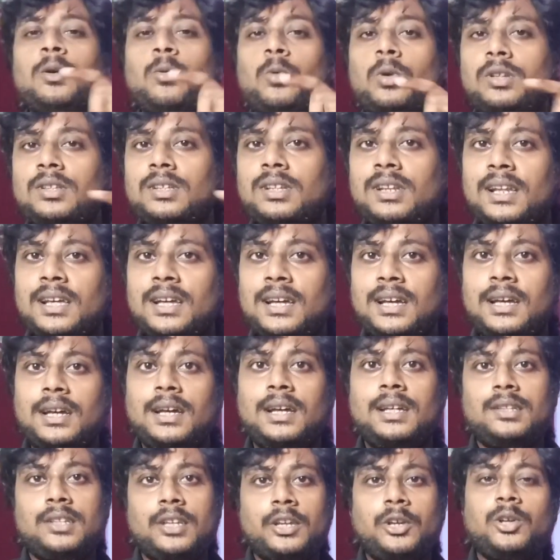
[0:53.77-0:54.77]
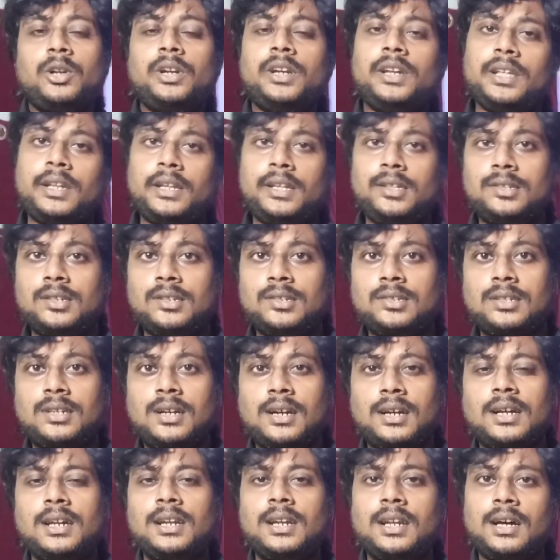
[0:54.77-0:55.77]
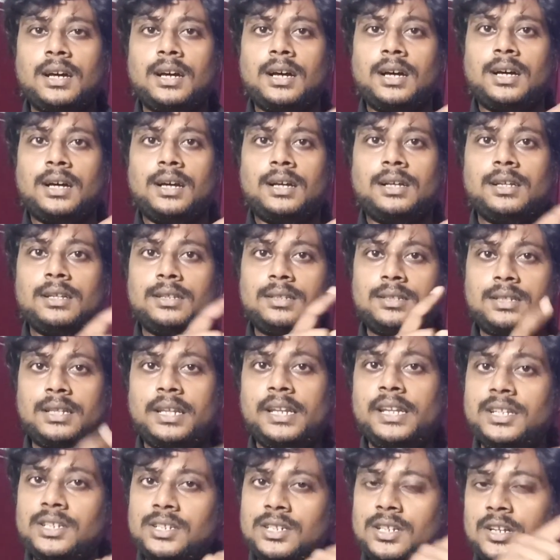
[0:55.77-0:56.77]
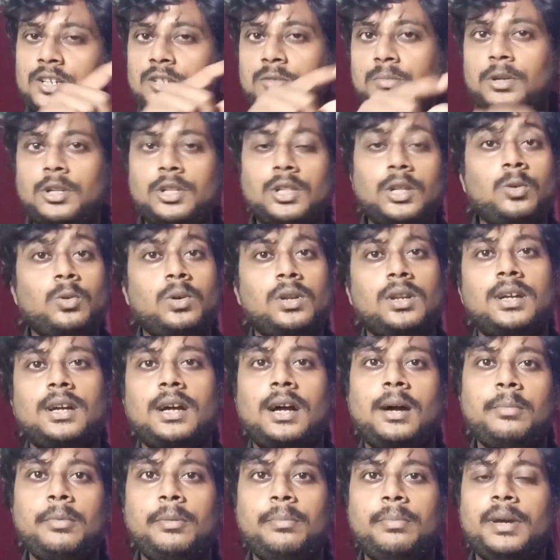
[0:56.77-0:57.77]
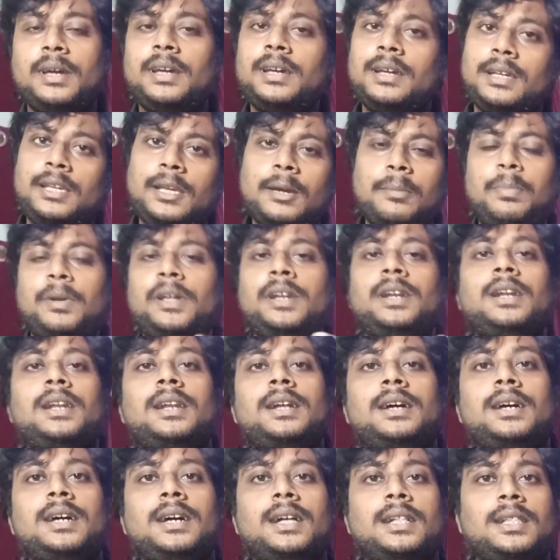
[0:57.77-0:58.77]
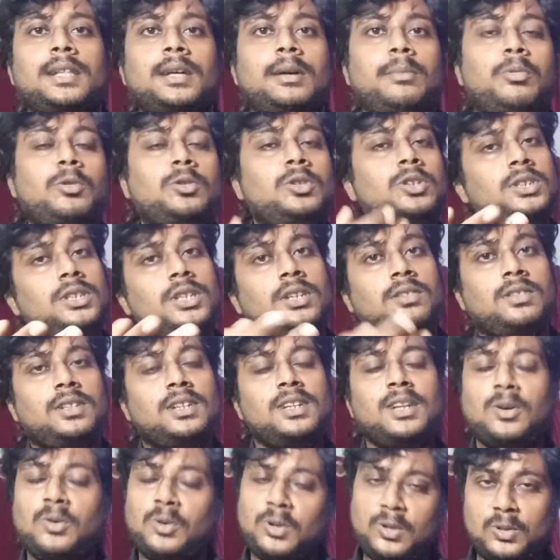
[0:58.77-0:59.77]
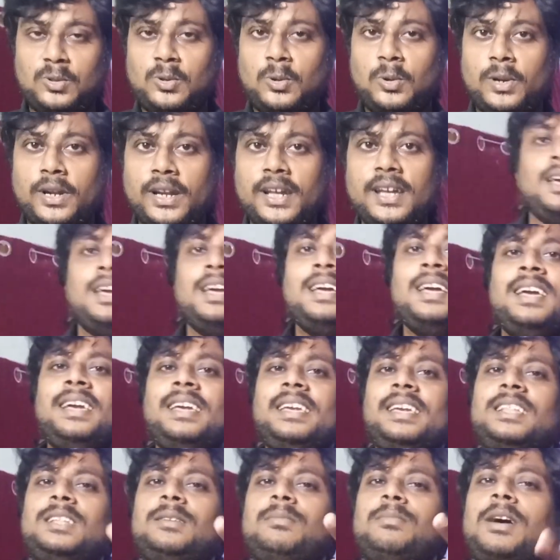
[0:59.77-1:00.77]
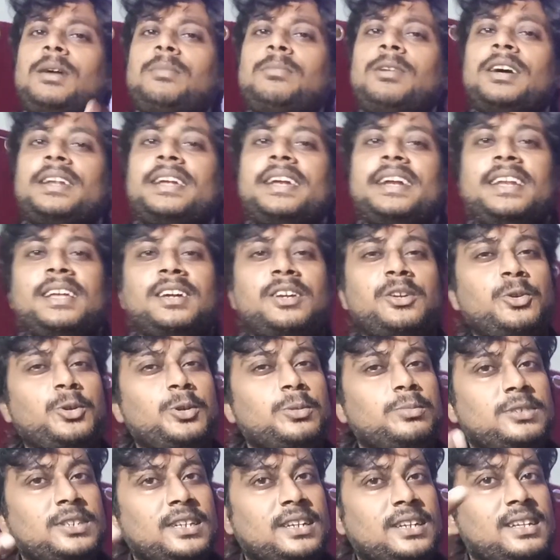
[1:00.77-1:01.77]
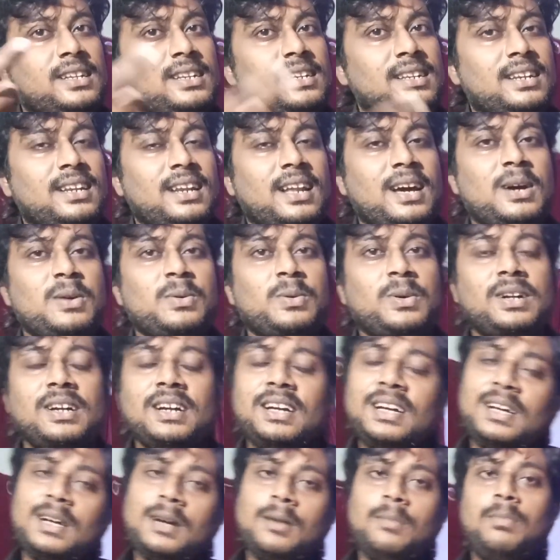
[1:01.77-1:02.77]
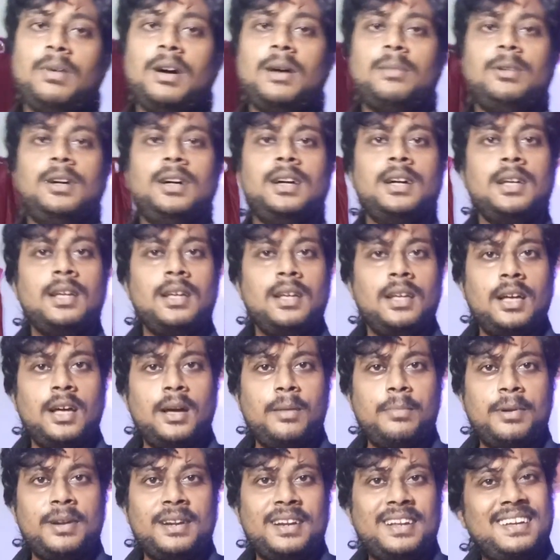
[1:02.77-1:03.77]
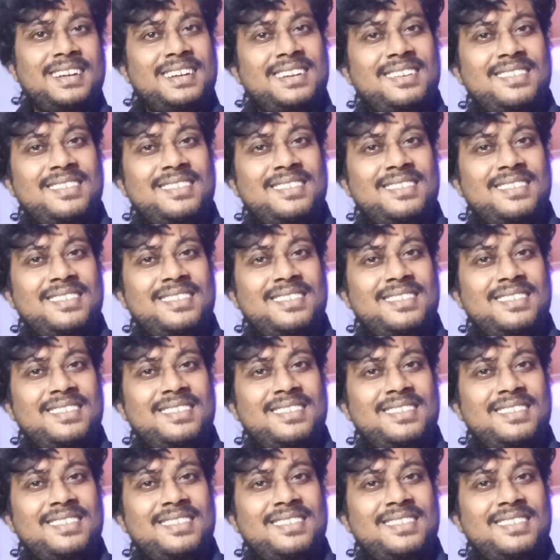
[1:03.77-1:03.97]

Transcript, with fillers: ஒரு சில செக்யூரிட்டி ரீசன்ஸ்க்காக நான் ஸ்க்ரீன்ஷாட்ஸ் மட்டும்தான் உங்களுக்கு காமிப்பேன் எப்படின்ற அந்த ப்ரொசீஜர் வந்துட்டு நான் உங்களுக்கு சொல்கிறேன் இது பாபா ஆர்கிடெக்ட் யூடியூப் சேனல் நான் உங்கள் பாபா அப்புறம் என்ன